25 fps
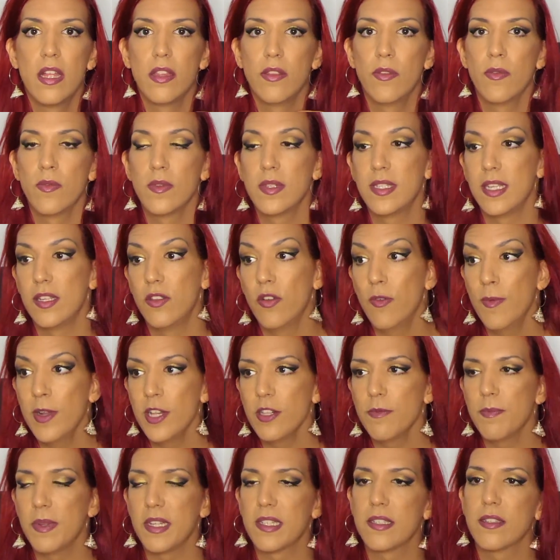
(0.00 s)
Donc c'est
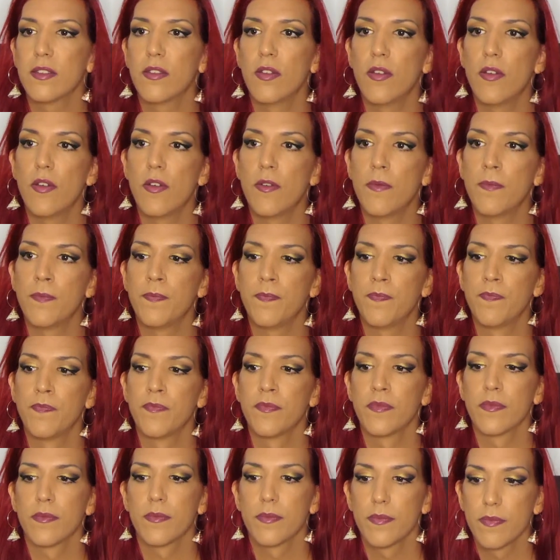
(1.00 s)
dommage parce que
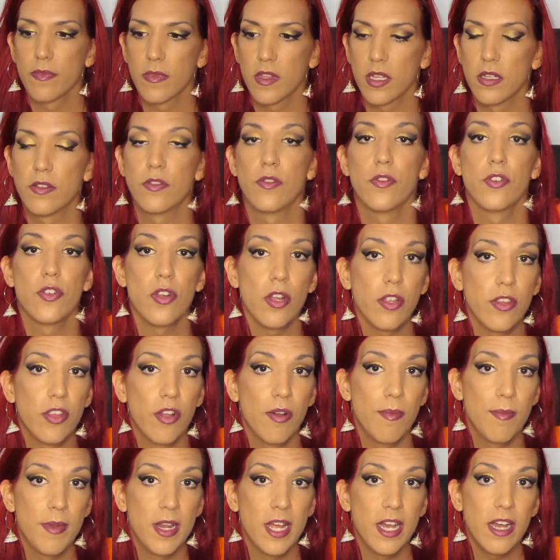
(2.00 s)
ce genre
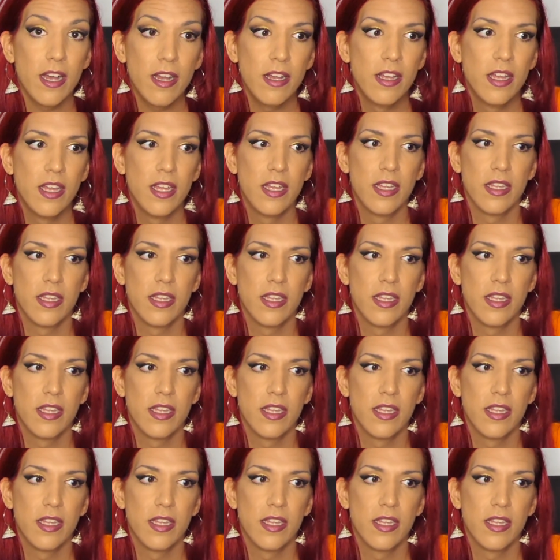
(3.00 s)
d'homme là,